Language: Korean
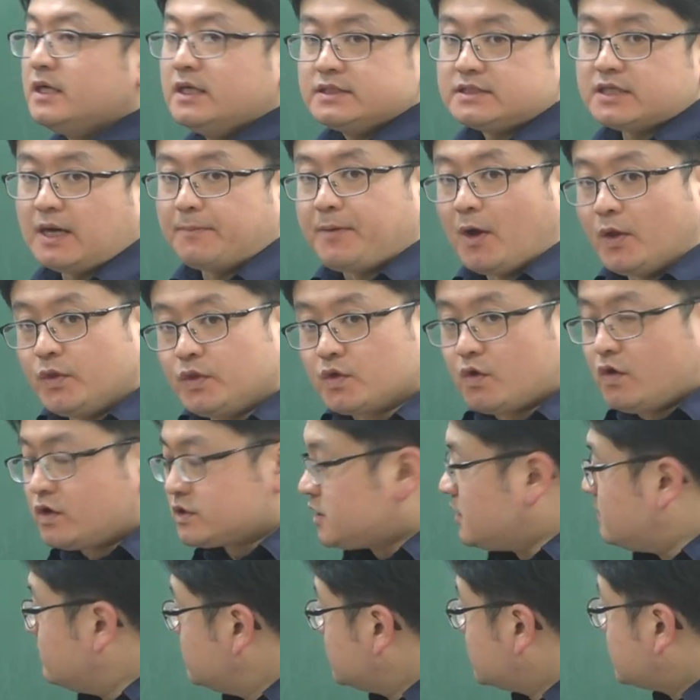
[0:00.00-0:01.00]
자,
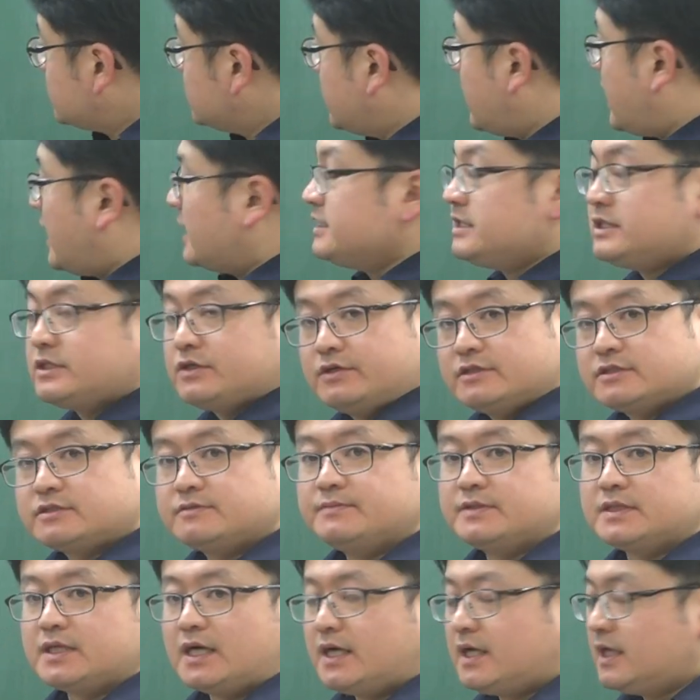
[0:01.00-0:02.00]
변곡점은 그냥 안
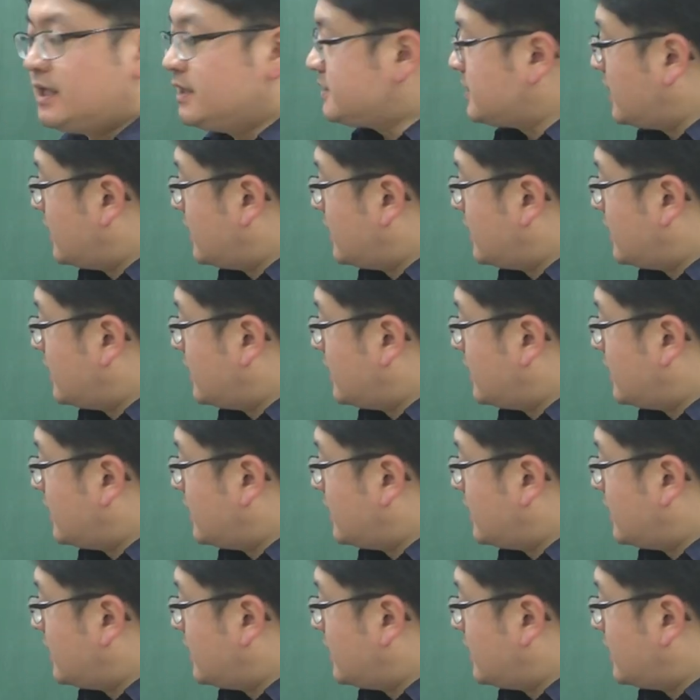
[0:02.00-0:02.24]
찍었습니다.